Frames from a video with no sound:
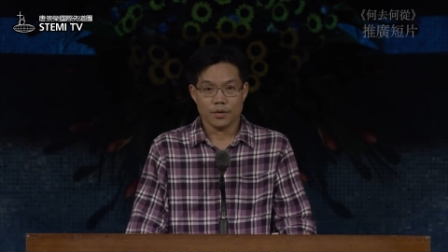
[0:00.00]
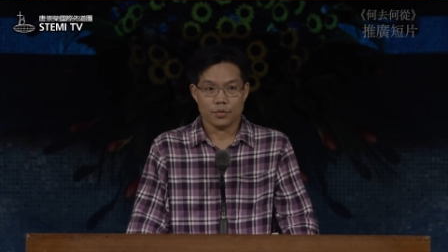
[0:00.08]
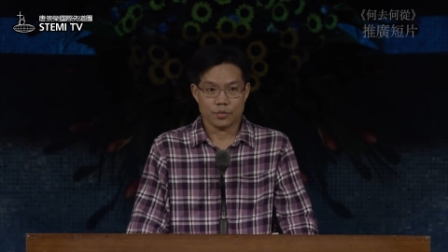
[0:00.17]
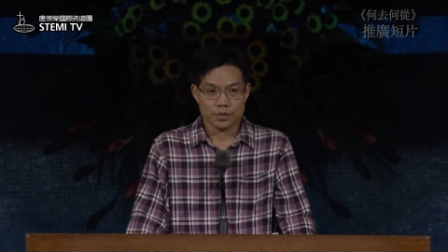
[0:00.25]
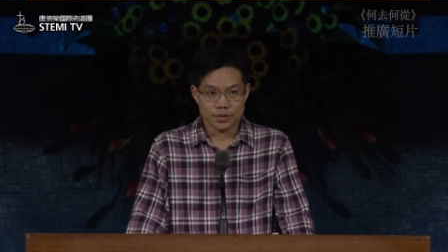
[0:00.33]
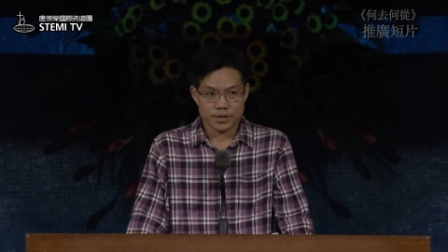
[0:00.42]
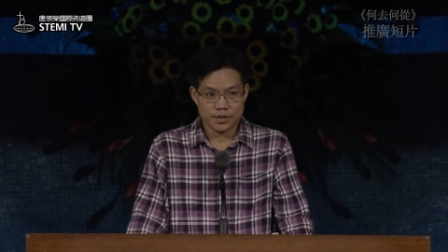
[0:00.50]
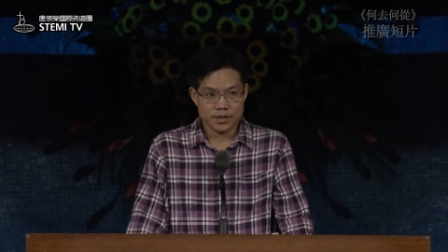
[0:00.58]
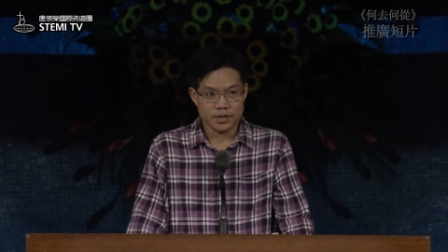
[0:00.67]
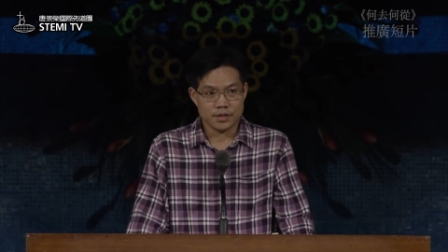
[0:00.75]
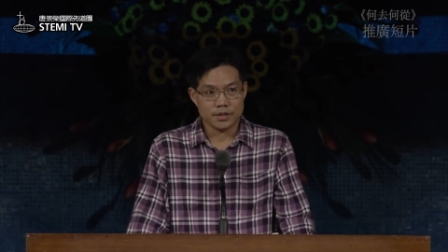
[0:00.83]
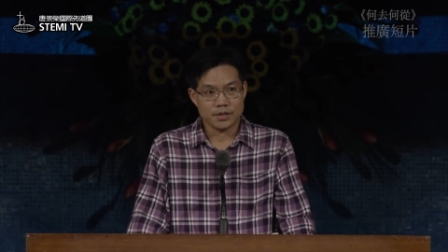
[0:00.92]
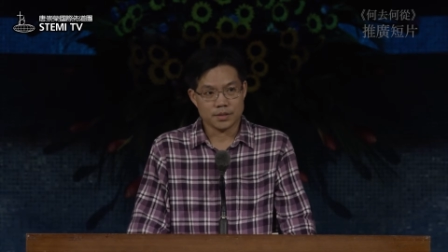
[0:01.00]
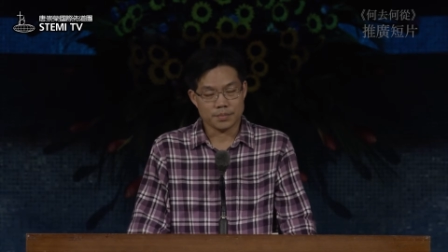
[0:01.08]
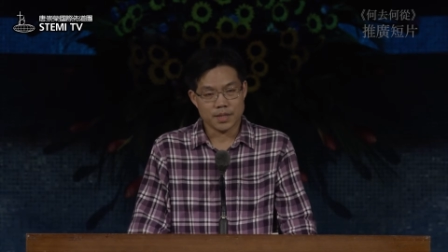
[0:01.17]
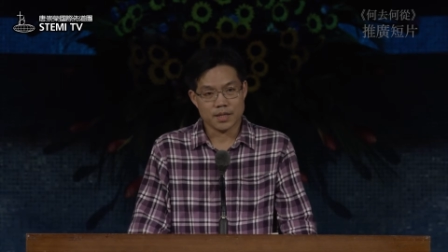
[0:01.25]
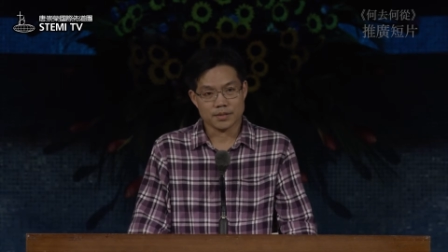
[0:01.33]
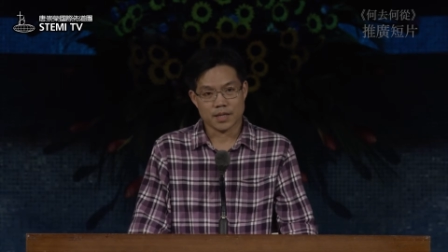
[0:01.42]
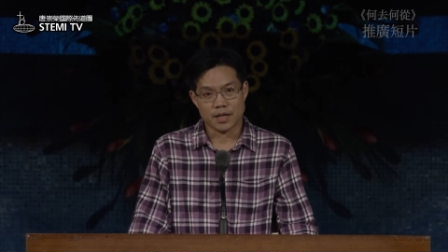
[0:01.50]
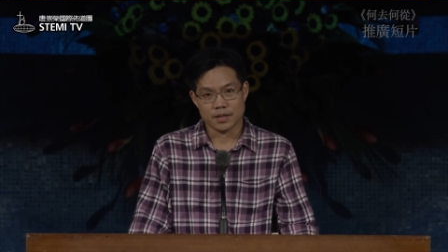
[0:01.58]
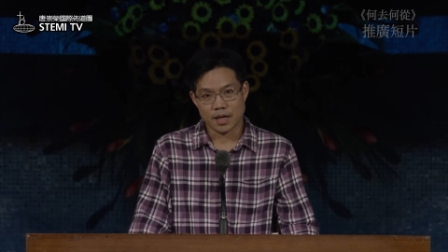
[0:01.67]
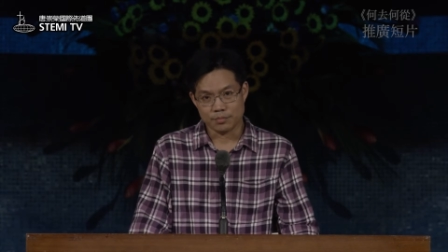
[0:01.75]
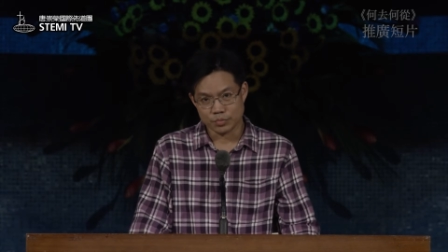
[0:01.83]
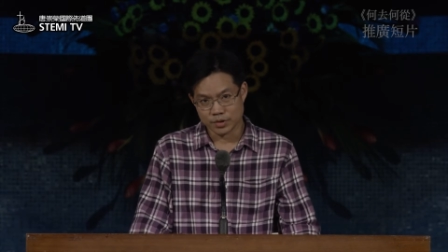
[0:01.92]
我自己怎么样在
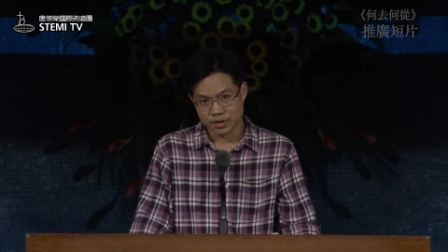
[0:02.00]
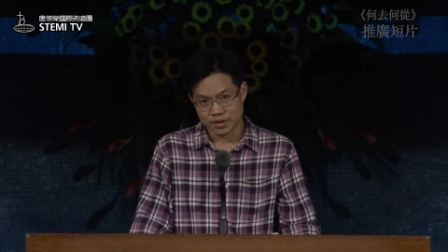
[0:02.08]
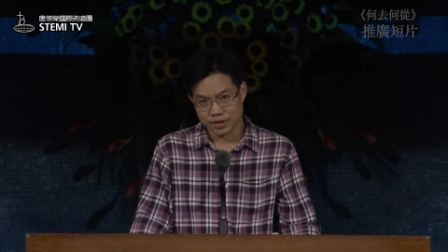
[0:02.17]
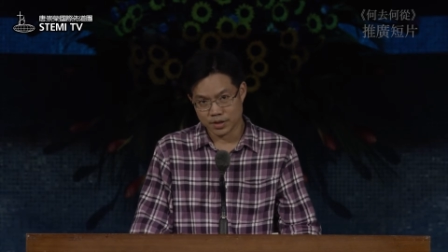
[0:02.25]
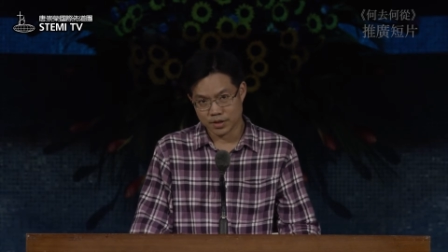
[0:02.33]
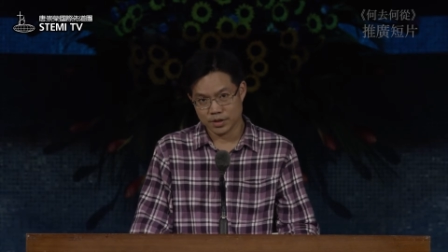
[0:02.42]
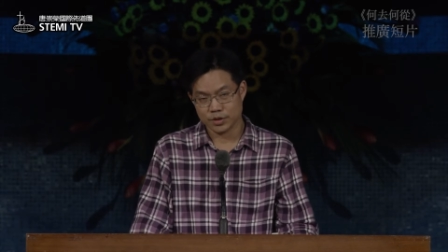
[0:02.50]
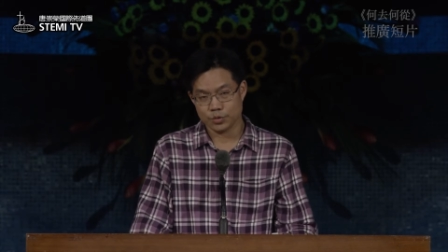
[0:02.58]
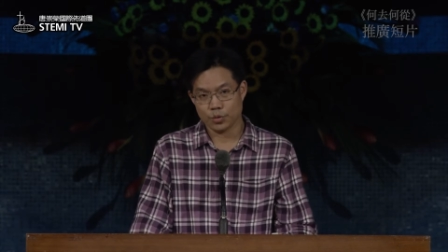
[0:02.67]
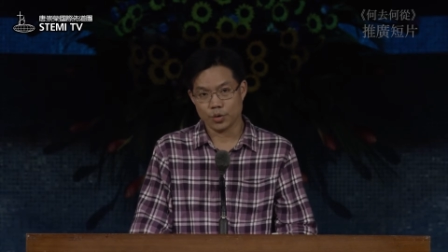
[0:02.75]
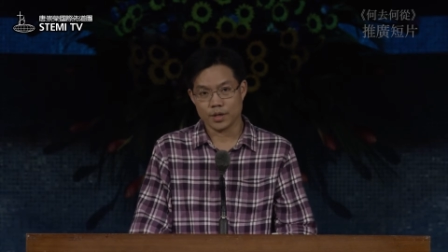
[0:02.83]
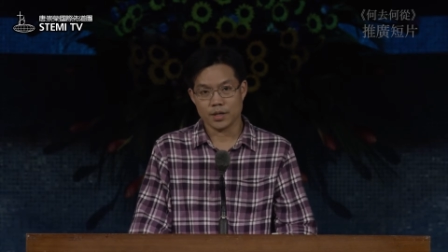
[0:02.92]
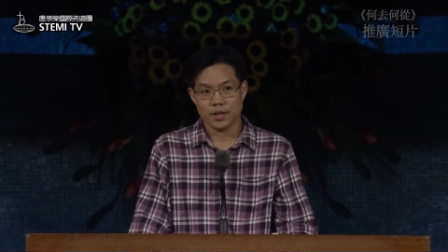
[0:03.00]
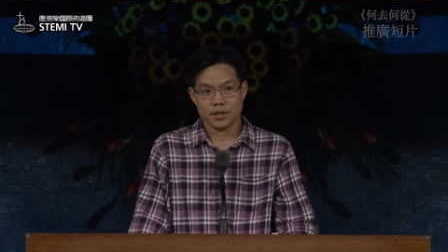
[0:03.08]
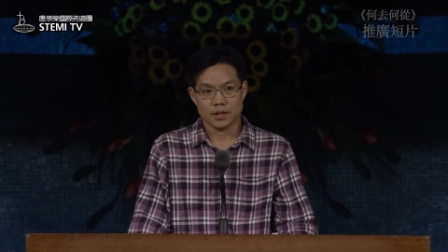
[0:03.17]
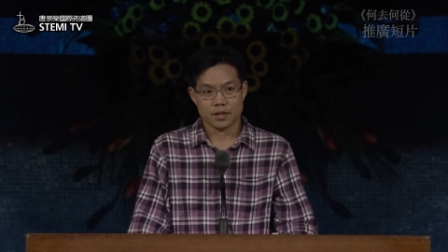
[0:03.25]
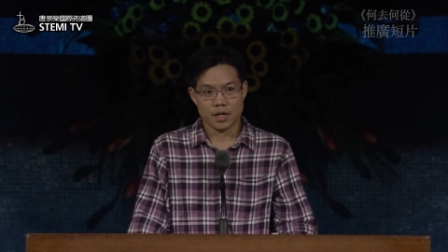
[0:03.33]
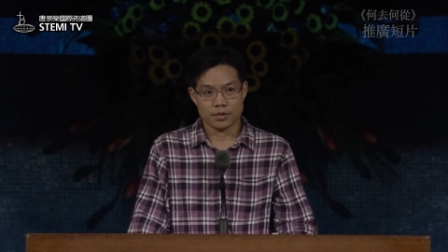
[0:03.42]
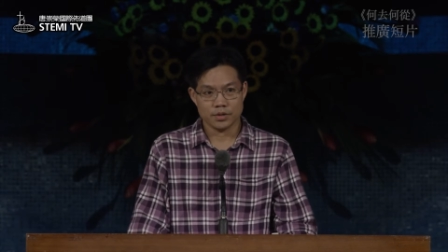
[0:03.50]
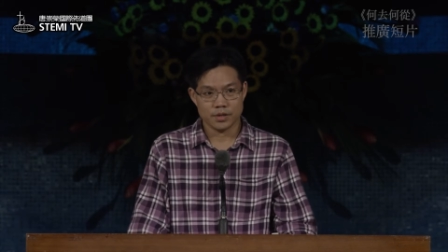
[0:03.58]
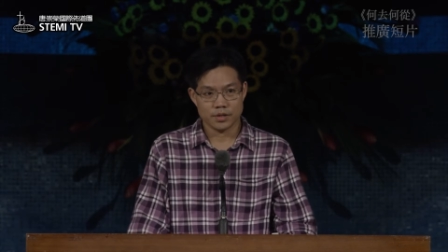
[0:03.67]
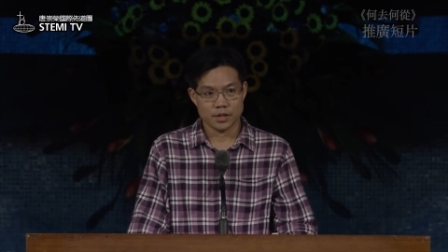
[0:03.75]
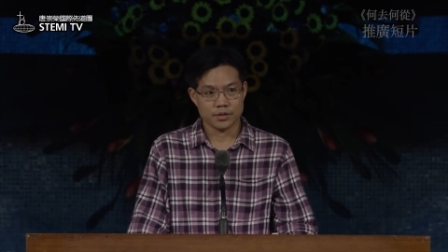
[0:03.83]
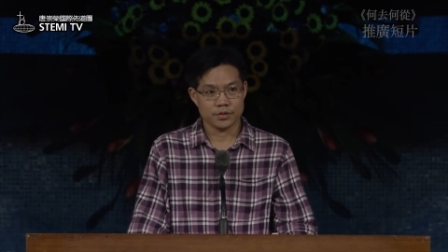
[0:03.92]
唐牧师的这个聚会得到一
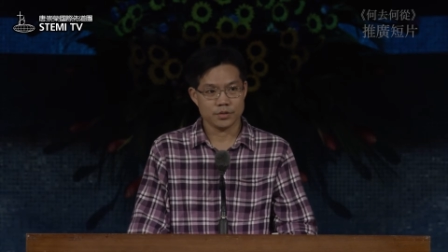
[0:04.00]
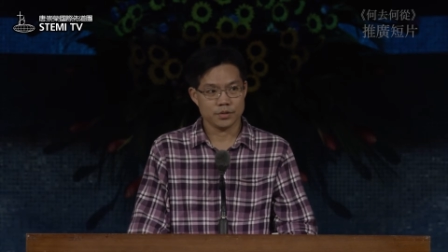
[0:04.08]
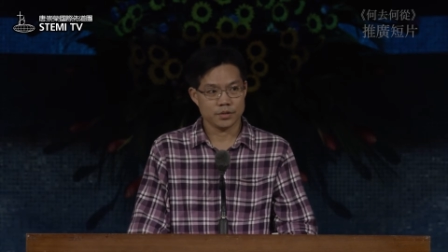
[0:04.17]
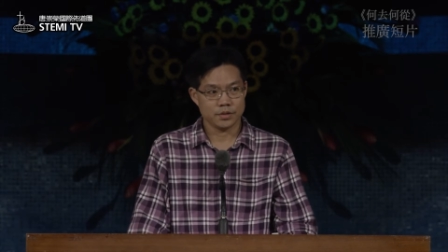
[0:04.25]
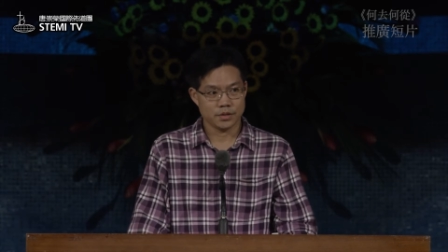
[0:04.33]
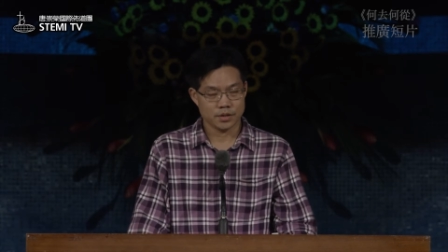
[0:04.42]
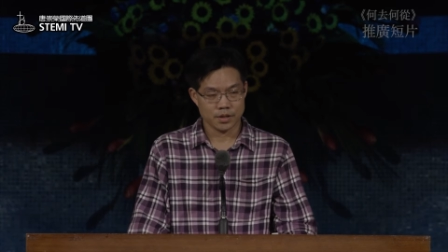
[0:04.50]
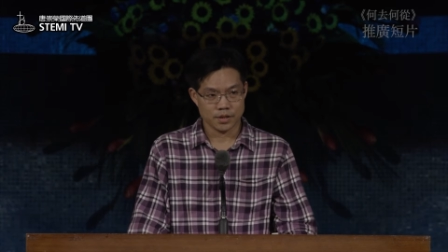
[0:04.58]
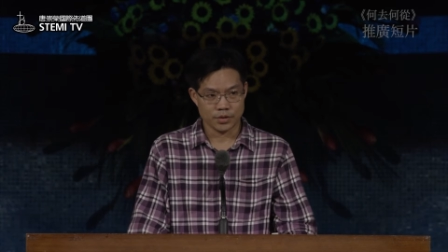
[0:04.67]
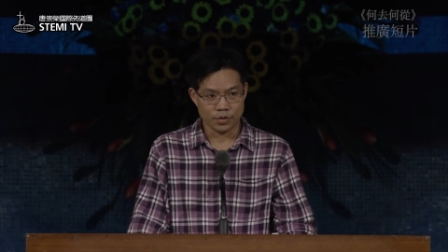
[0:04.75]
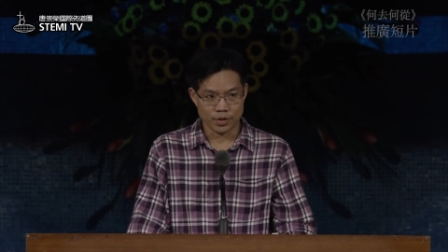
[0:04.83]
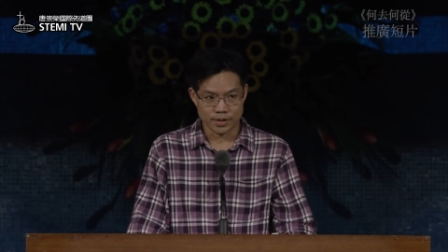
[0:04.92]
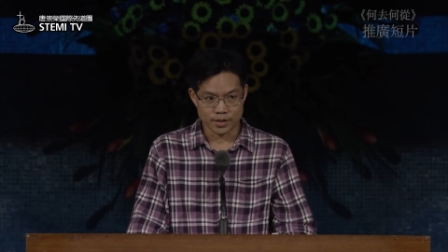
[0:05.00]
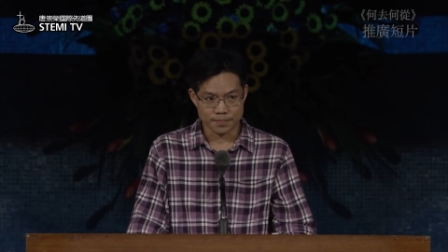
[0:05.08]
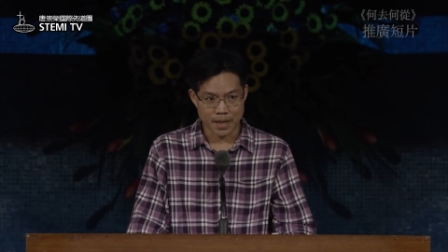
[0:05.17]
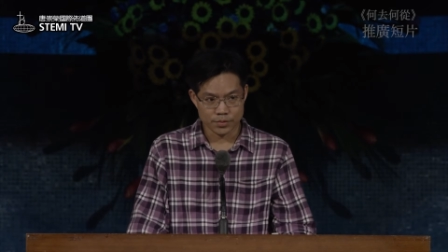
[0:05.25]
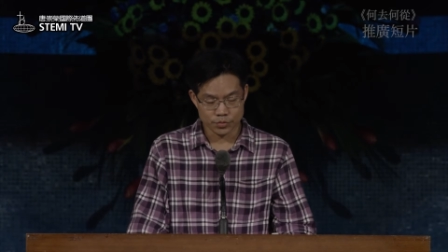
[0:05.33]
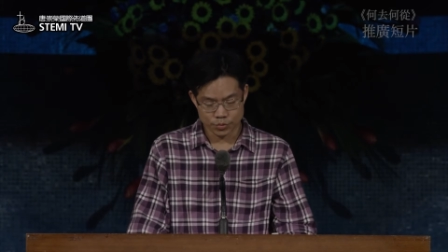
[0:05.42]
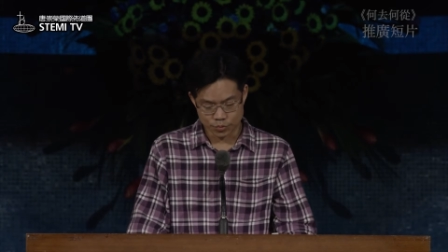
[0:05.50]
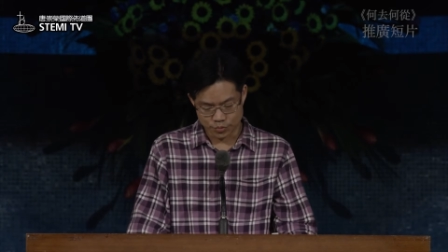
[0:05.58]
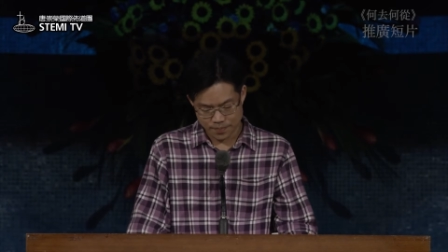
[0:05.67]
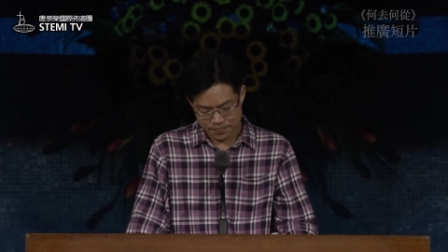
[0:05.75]
生这个永恒的帮助。